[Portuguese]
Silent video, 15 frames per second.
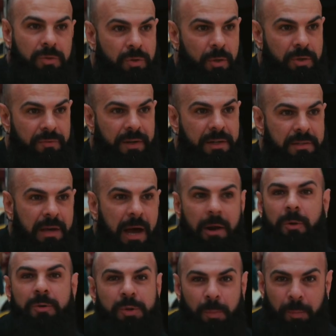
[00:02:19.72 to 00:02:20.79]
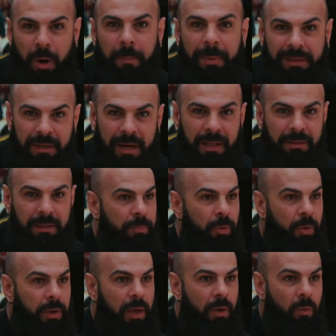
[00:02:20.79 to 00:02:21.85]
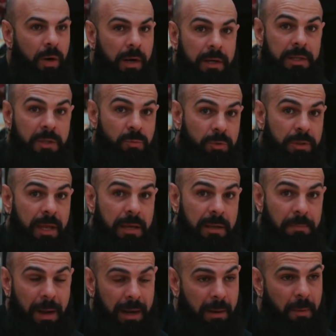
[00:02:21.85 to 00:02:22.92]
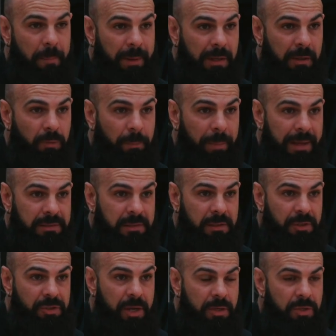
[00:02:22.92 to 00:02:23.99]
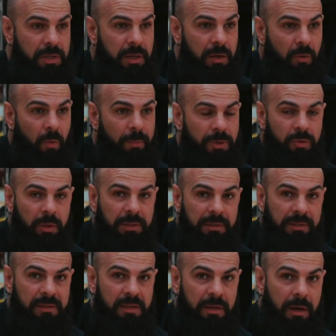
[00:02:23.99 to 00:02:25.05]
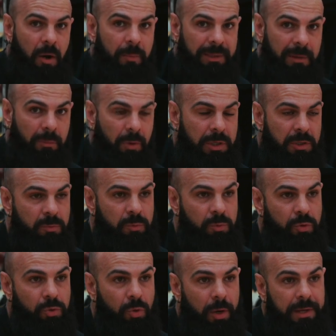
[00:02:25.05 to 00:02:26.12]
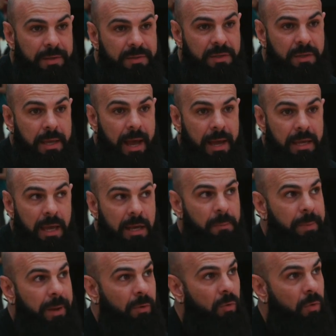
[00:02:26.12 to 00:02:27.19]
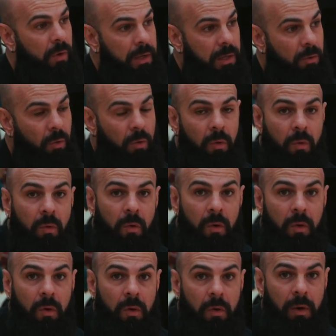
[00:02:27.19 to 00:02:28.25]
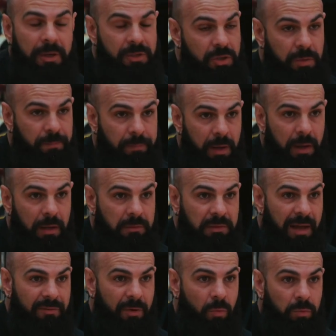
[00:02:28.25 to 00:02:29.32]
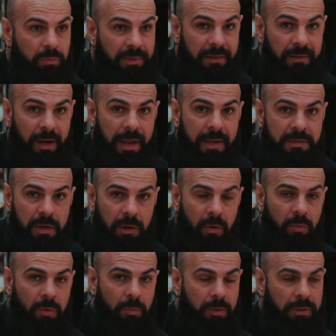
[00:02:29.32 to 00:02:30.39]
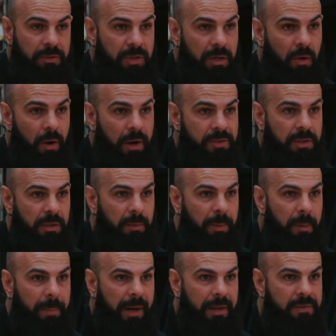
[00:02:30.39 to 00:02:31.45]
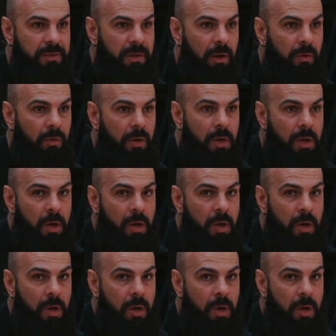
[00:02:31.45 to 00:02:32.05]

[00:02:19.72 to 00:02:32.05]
O seu adversário é o seu próprio atleta, porque o organismo dele acaba pregando peças. A gente começou a tentar acelerar o metabolismo dos dois, e aí ele pegou e colocou. A gente é, tava com T3, né? Que é um hormônio da tireoide dentro da preparação.